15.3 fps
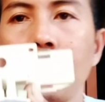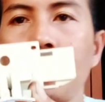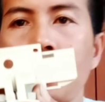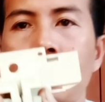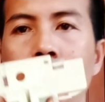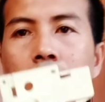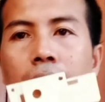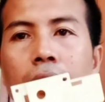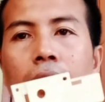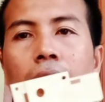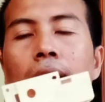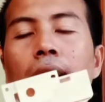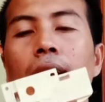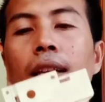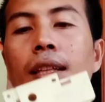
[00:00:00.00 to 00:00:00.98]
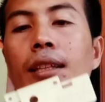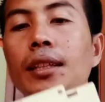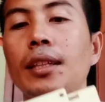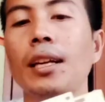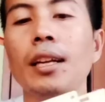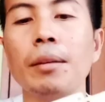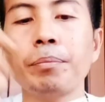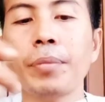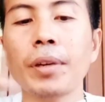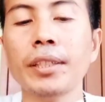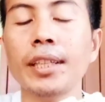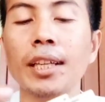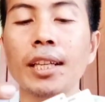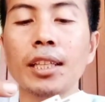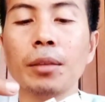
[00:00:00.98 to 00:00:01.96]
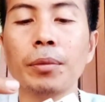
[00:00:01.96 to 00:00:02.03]
setelah terlepas ya
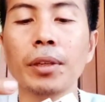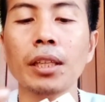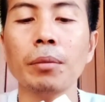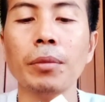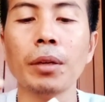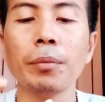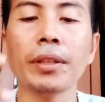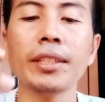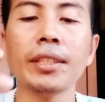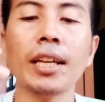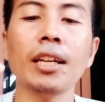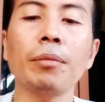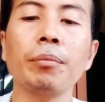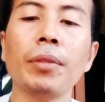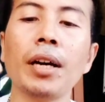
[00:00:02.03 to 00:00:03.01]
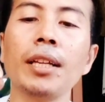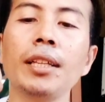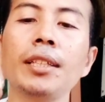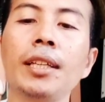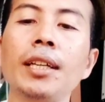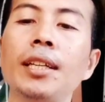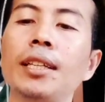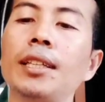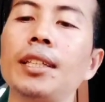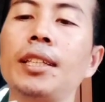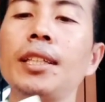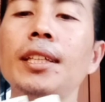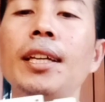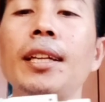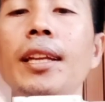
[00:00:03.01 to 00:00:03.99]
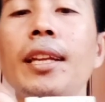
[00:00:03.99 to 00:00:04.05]
teman-teman pasang kembali ya ini
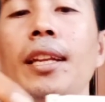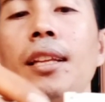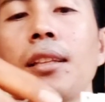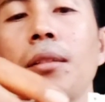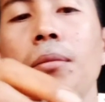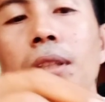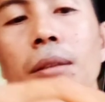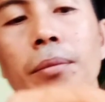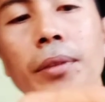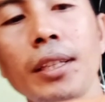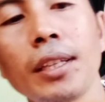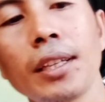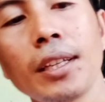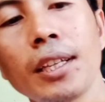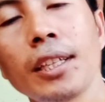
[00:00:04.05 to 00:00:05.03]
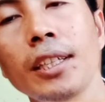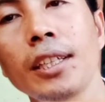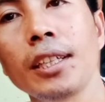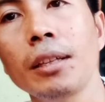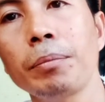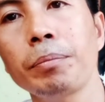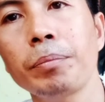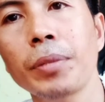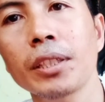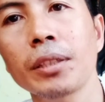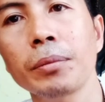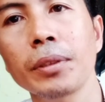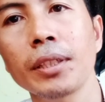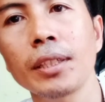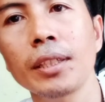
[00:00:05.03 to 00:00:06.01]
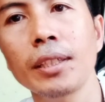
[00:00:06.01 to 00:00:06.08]
kan enak teman temannya ya dilepas
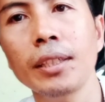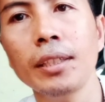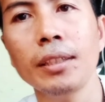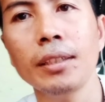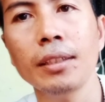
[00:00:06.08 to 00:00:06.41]
begini